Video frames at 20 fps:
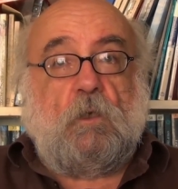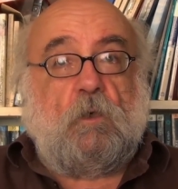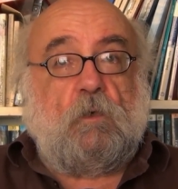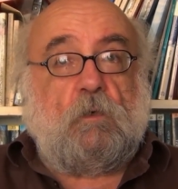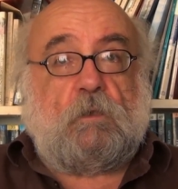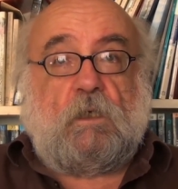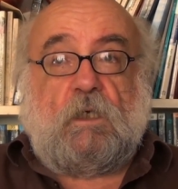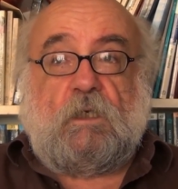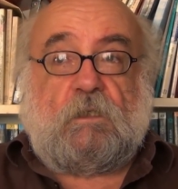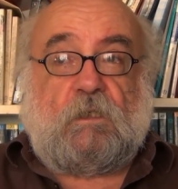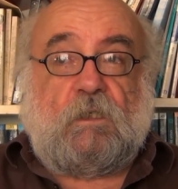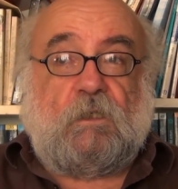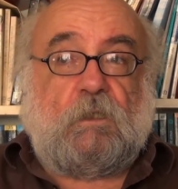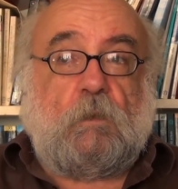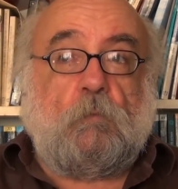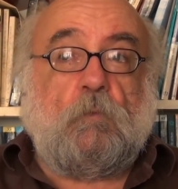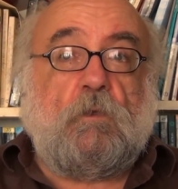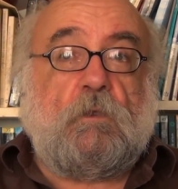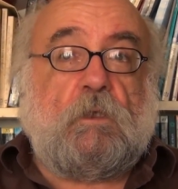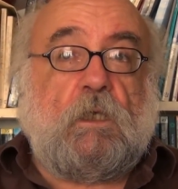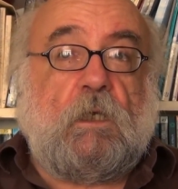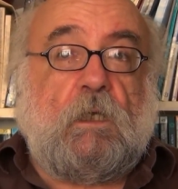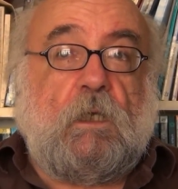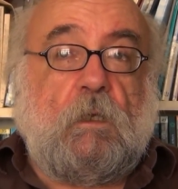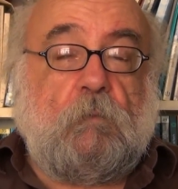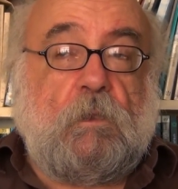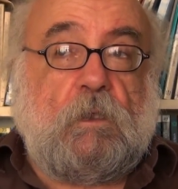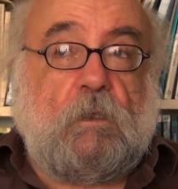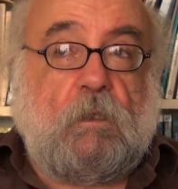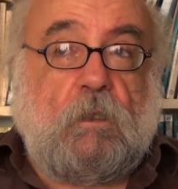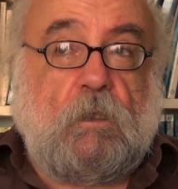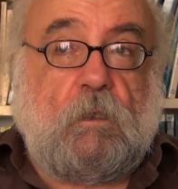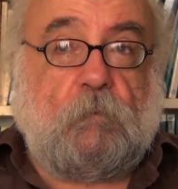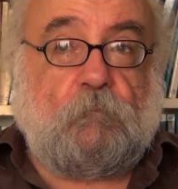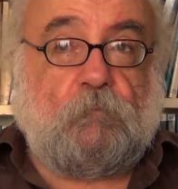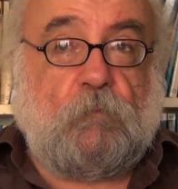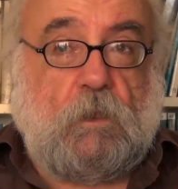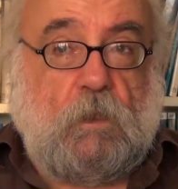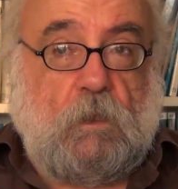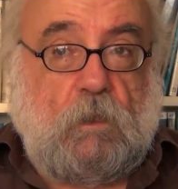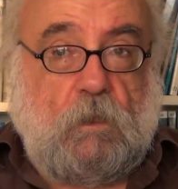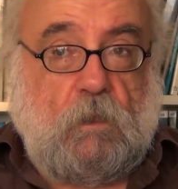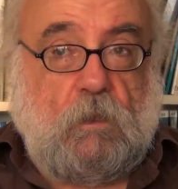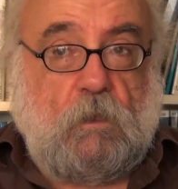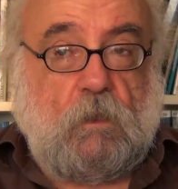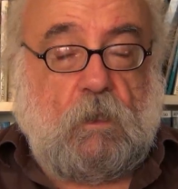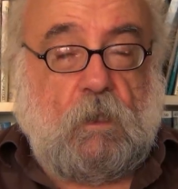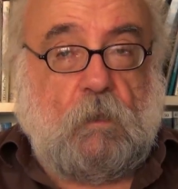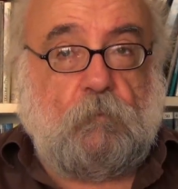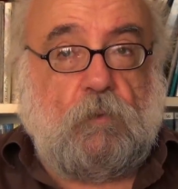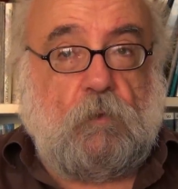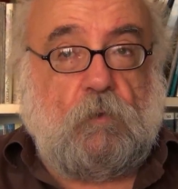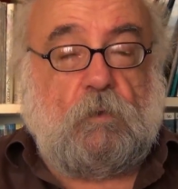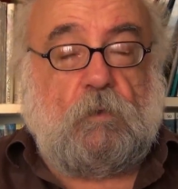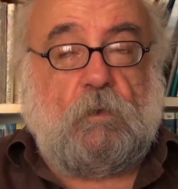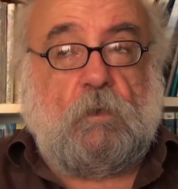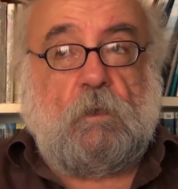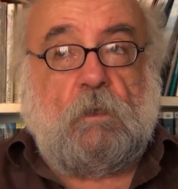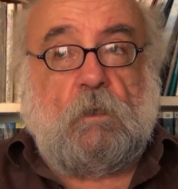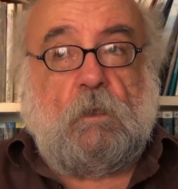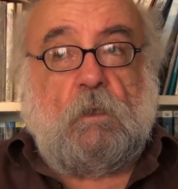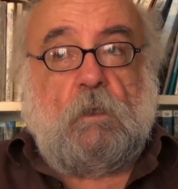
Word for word: Otra es que simultáneamente eh, Japón